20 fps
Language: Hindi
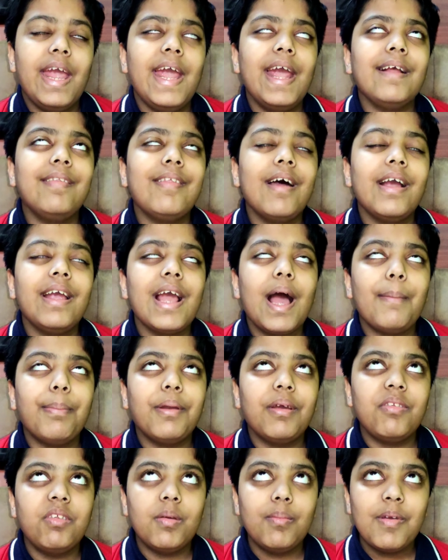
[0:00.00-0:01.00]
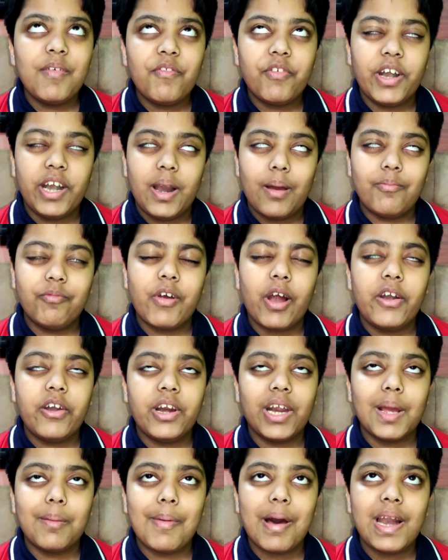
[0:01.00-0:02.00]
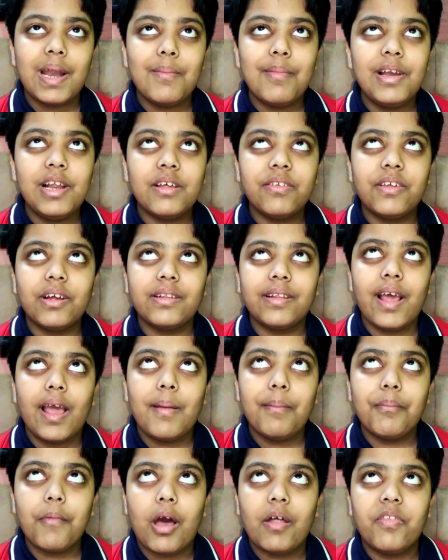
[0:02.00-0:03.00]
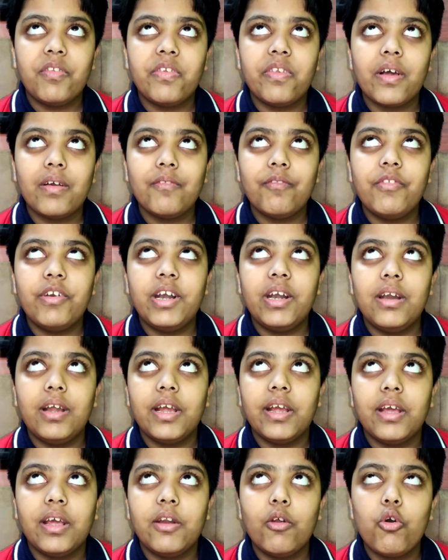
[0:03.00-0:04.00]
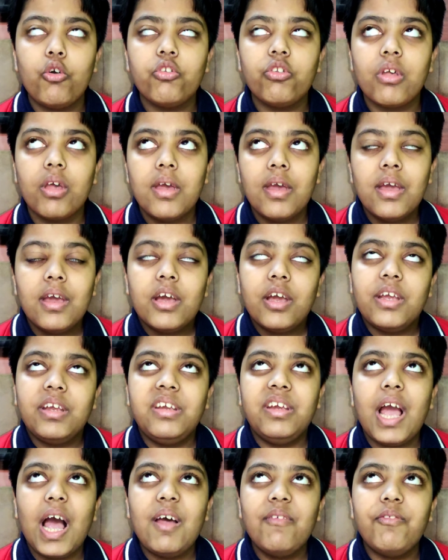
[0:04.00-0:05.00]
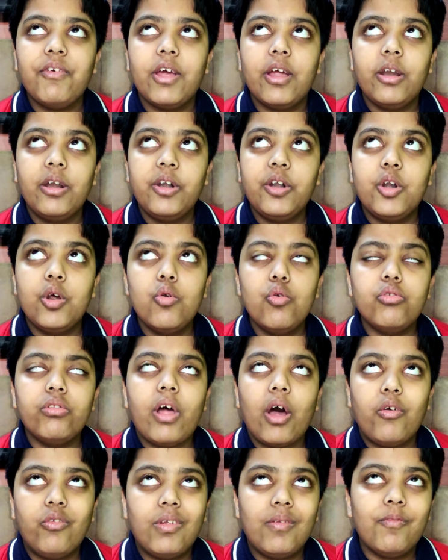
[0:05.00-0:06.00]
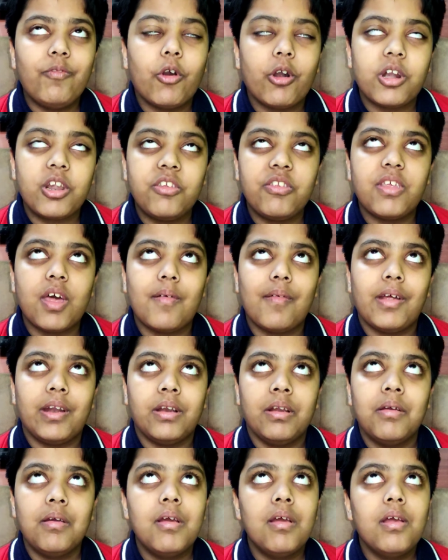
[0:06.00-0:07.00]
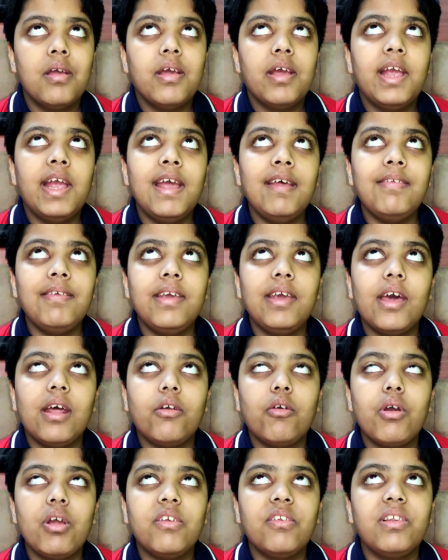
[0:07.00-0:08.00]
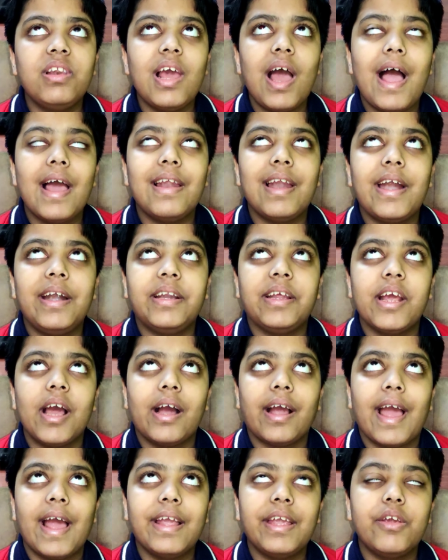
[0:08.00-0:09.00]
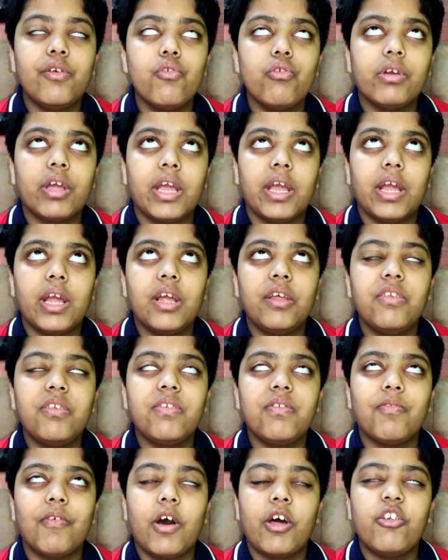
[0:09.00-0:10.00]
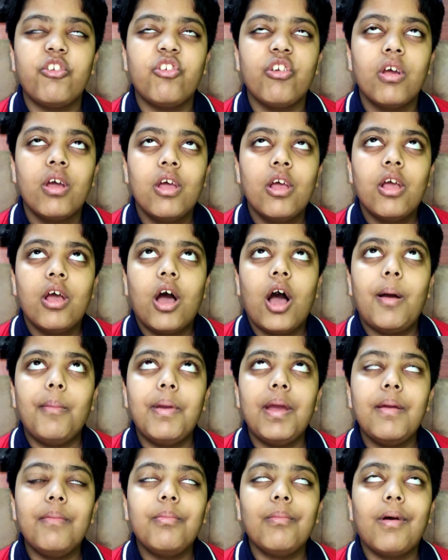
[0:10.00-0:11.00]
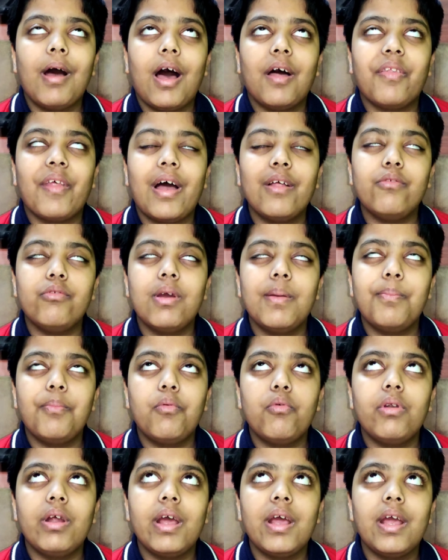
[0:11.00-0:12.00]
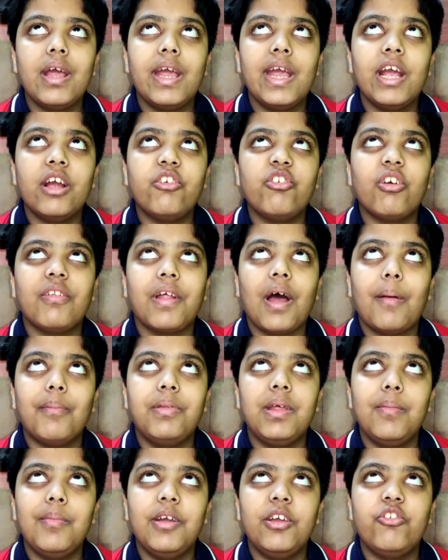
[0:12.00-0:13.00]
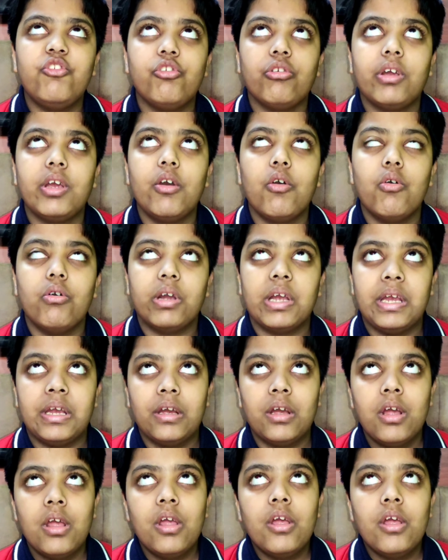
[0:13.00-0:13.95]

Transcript: एक था कि आप किसी भी फ्रीडम फाइटर के बारे में लिख सकते हैं अनसंग हीरोस या फिर 2047 इस ईयर को इसलिए हाईलाइट किया गया क्योंकि इस वर्ष हमें आजाद हुए पूरे एक शताब्दी बीत चुकी होगी